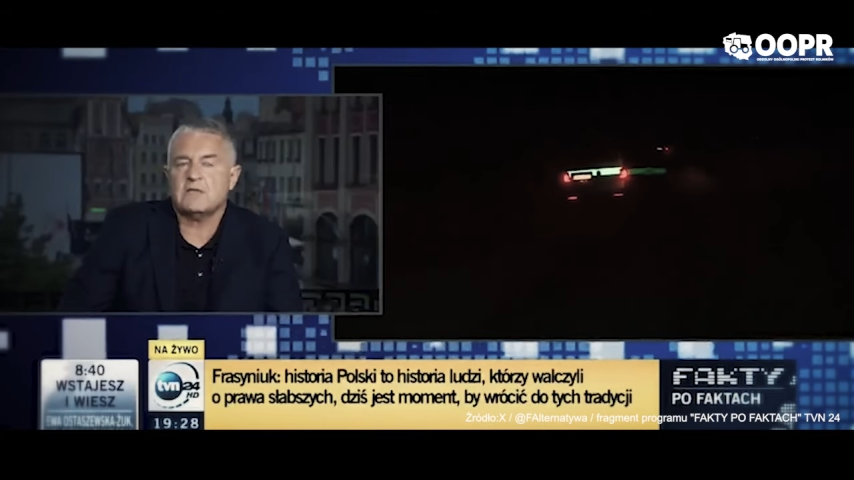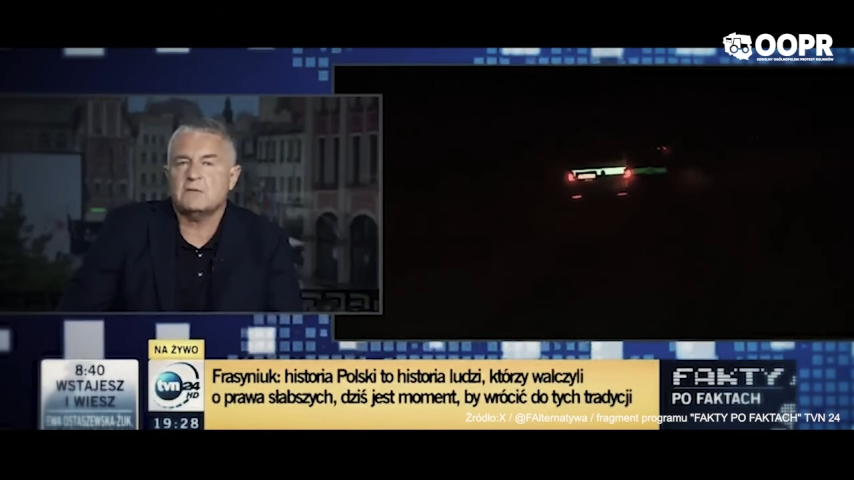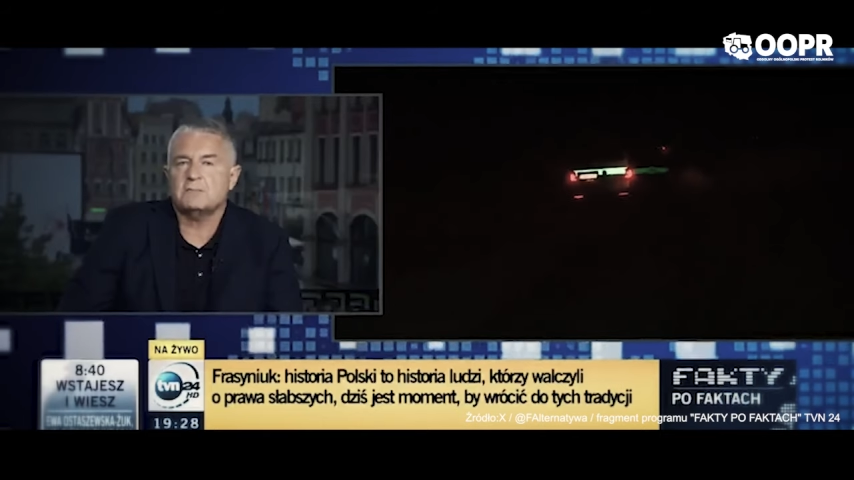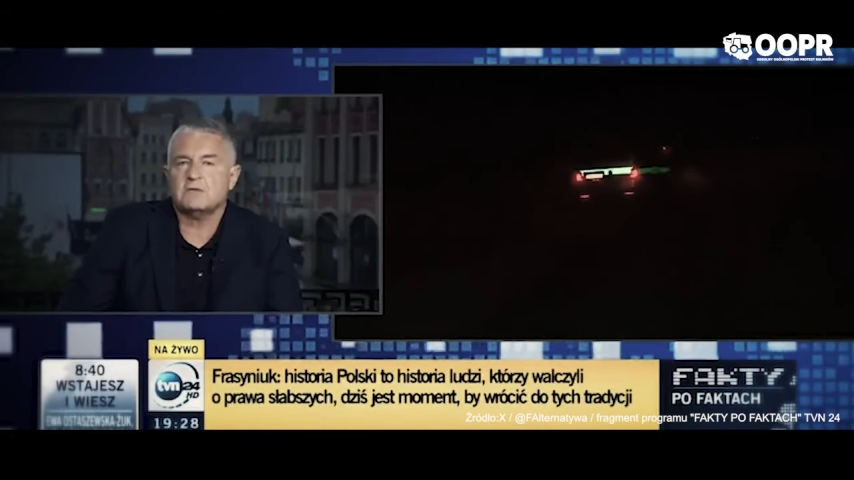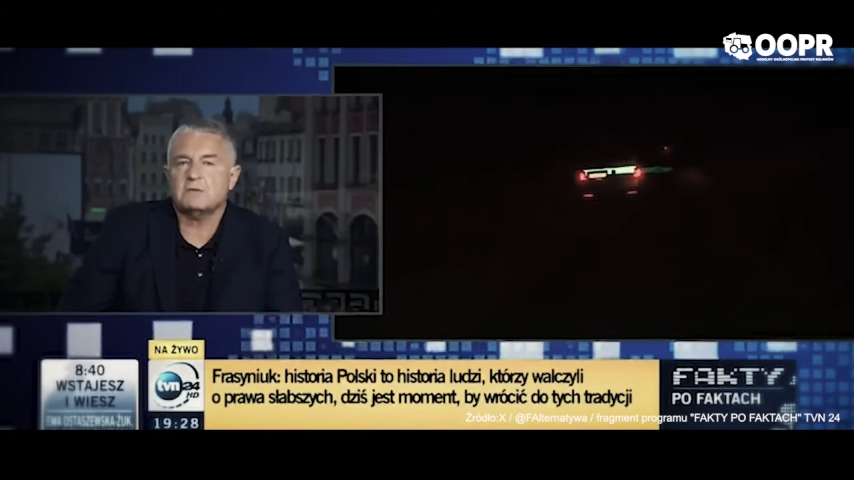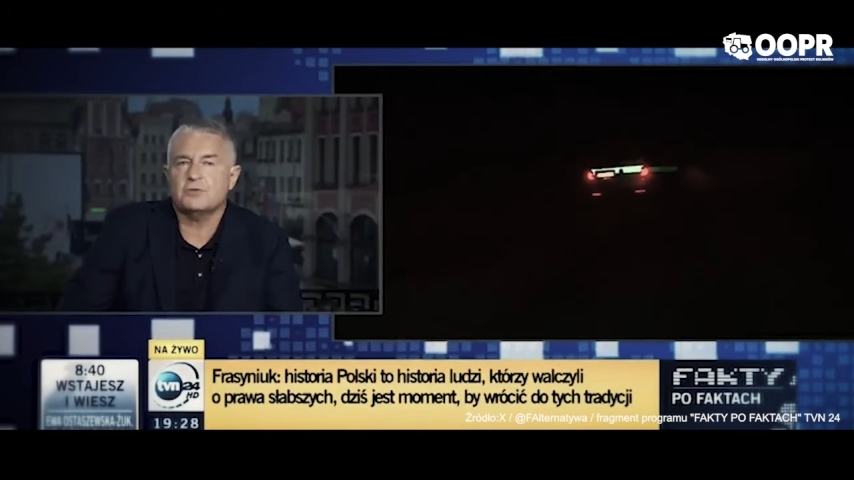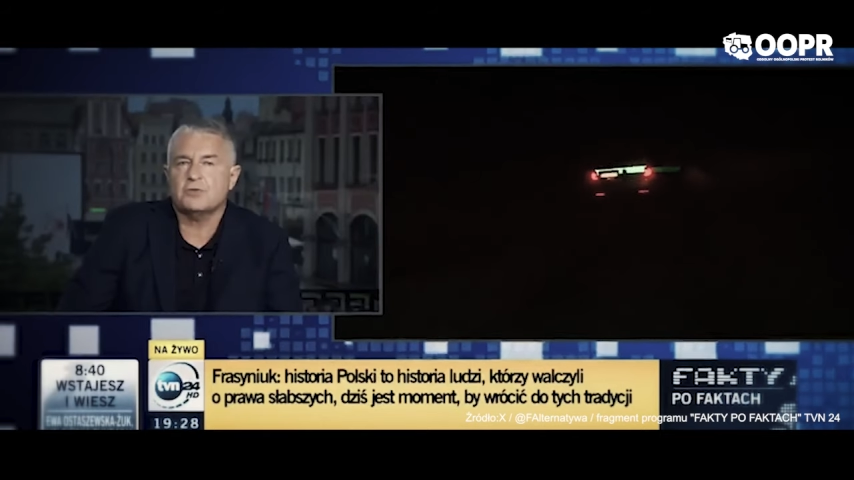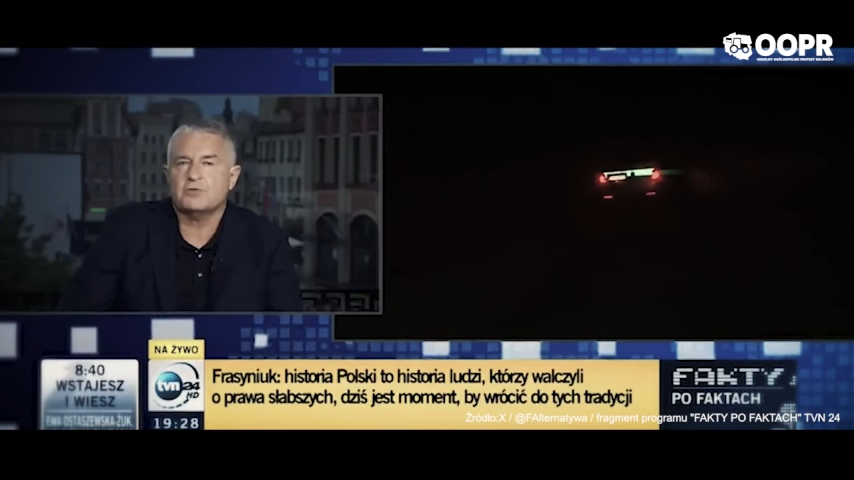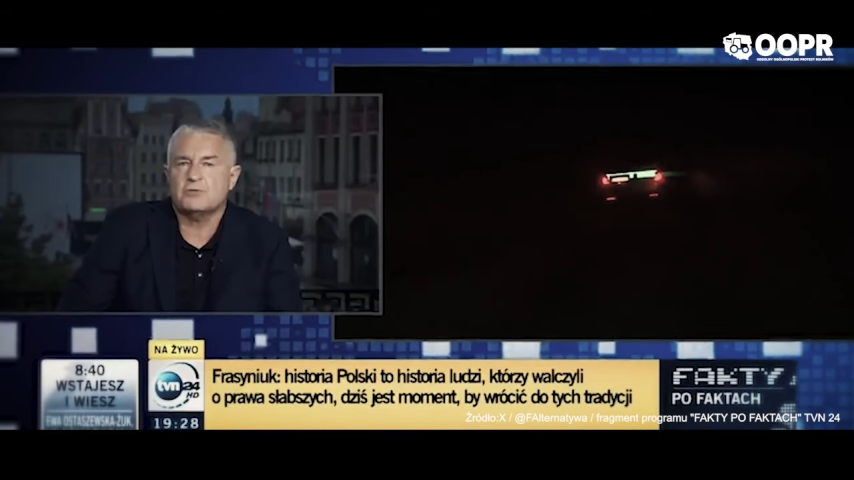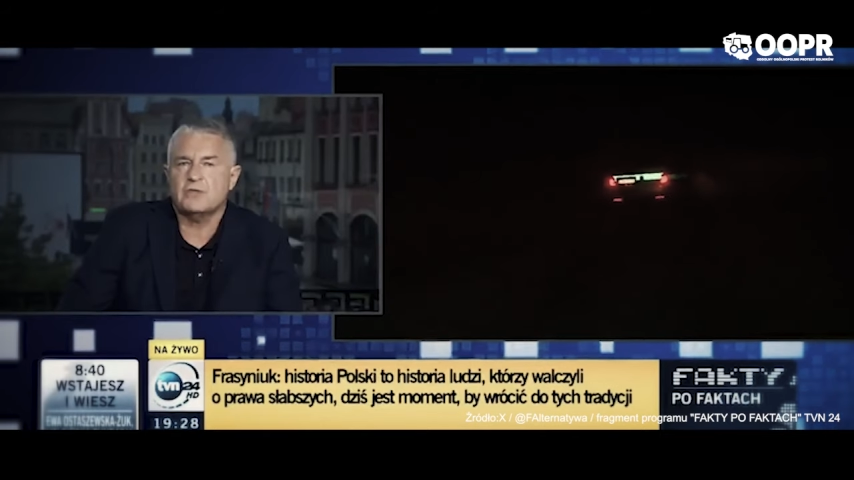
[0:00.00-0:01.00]
No tak nie
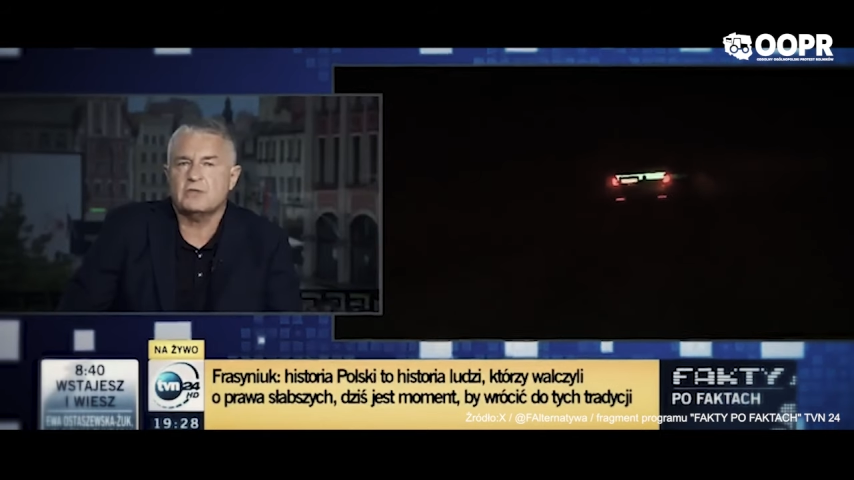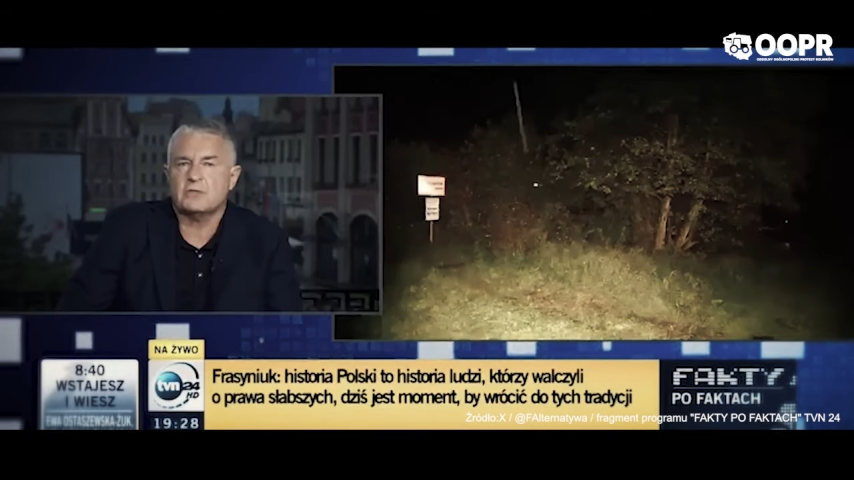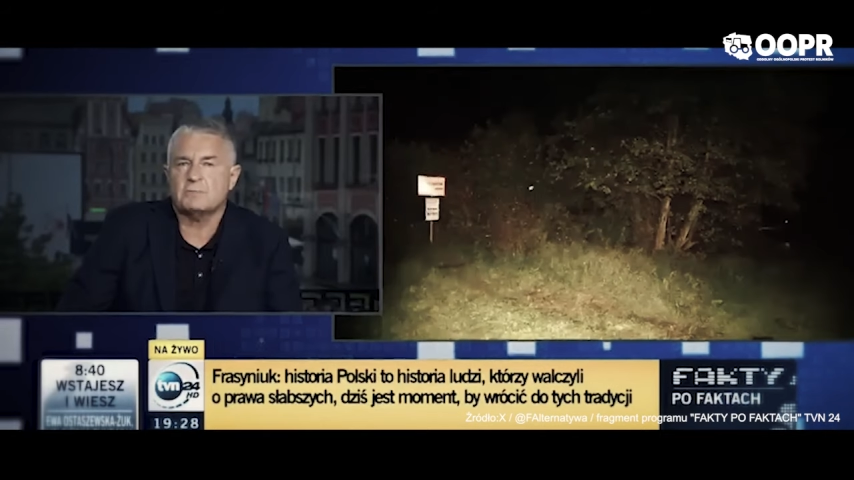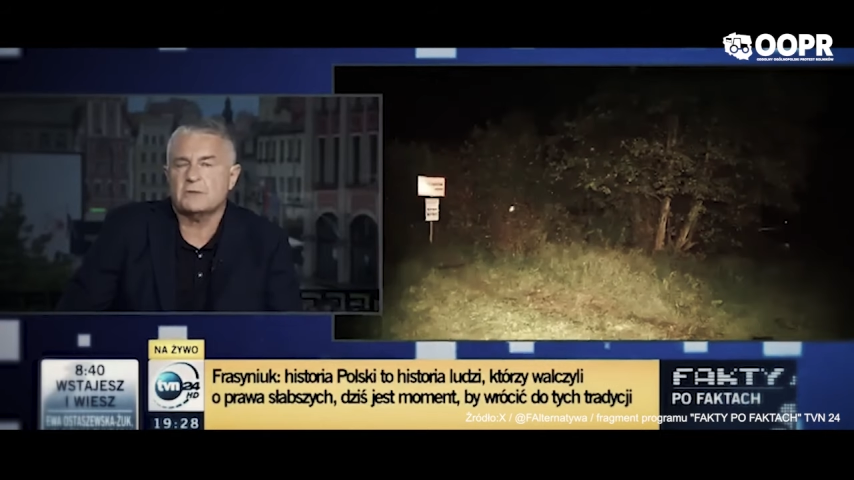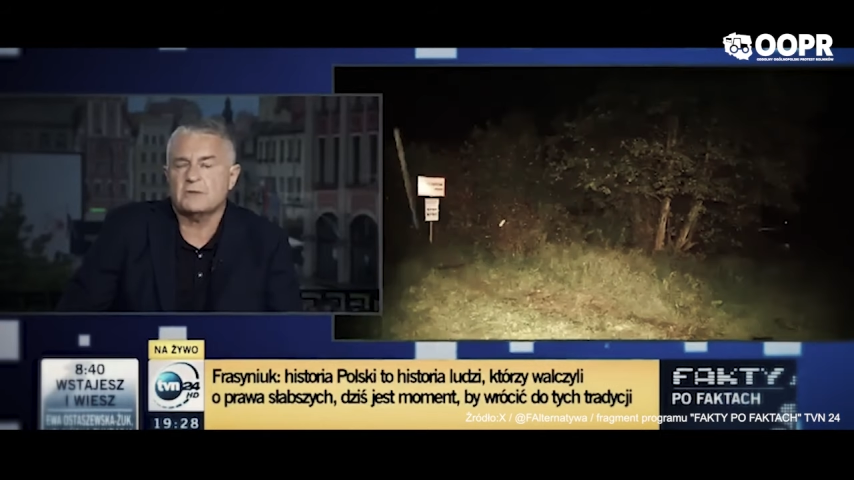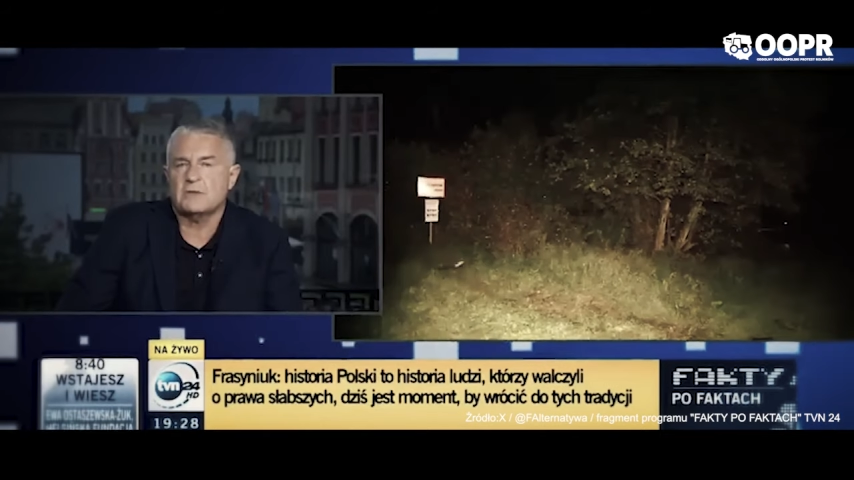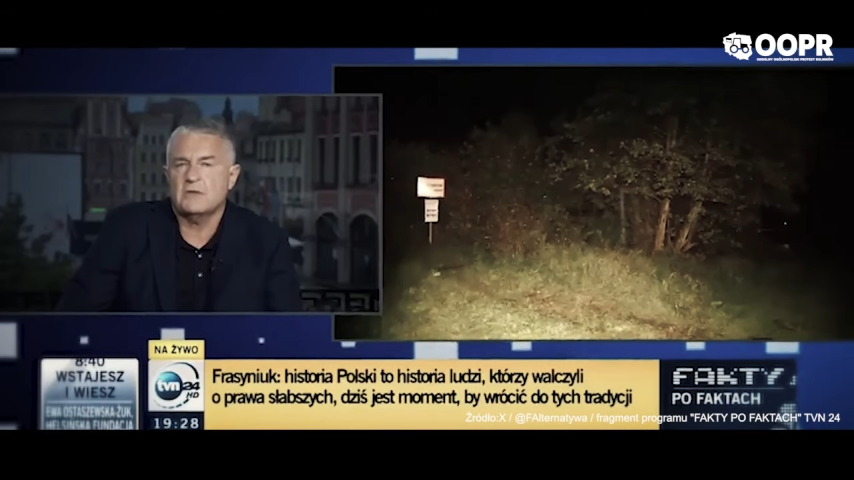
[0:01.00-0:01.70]
postępują żołnierze.